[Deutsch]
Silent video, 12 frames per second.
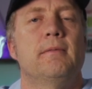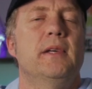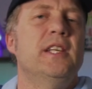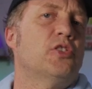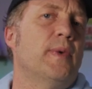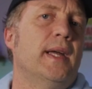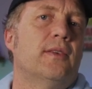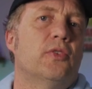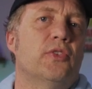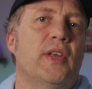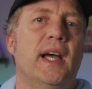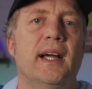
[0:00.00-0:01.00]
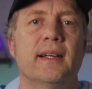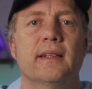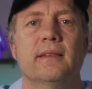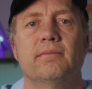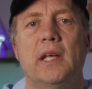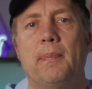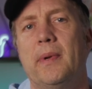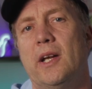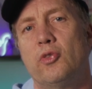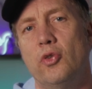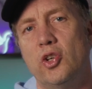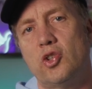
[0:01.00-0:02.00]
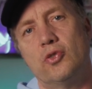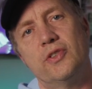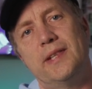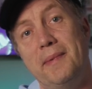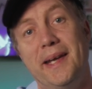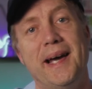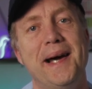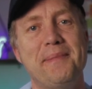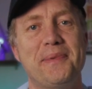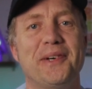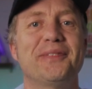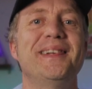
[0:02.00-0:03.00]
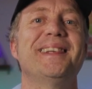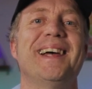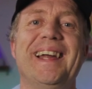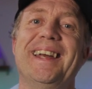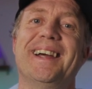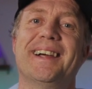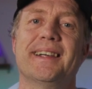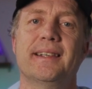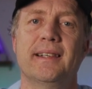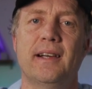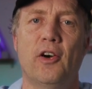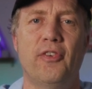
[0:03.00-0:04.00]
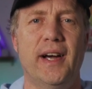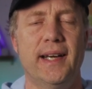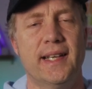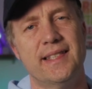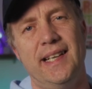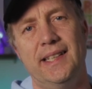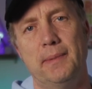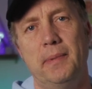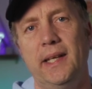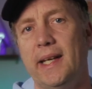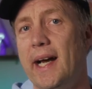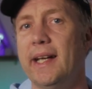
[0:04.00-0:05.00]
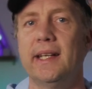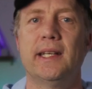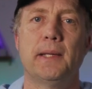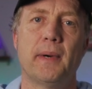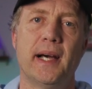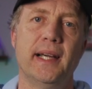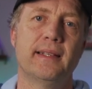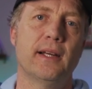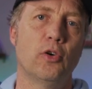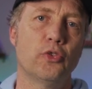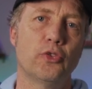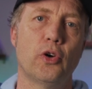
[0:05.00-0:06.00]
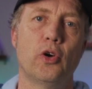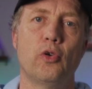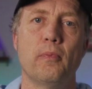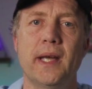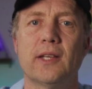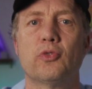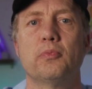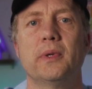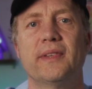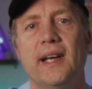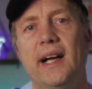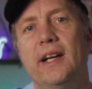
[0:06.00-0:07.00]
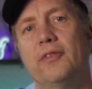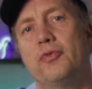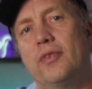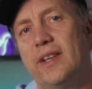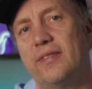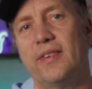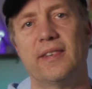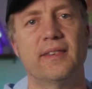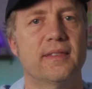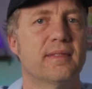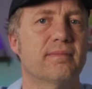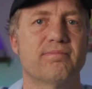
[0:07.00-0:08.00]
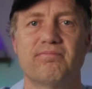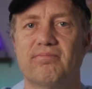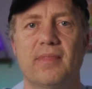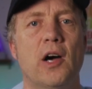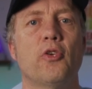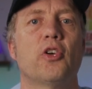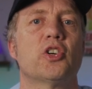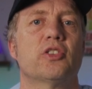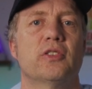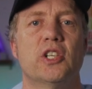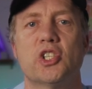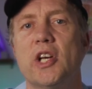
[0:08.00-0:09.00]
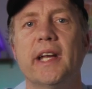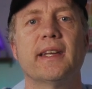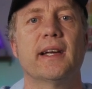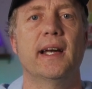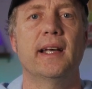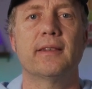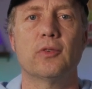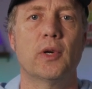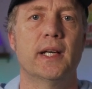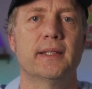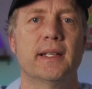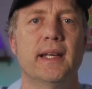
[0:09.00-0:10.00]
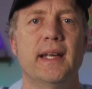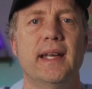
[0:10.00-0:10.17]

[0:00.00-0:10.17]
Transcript: Ist schwer zu sagen. Ich bin natürlich schon ziemlich hyped auf diese Anlage. Auf der anderen Seite bin ich eigentlich nicht bereit, 1000 Euro mehr zu bezahlen für was, was auch noch eine schlechtere Leistung hat.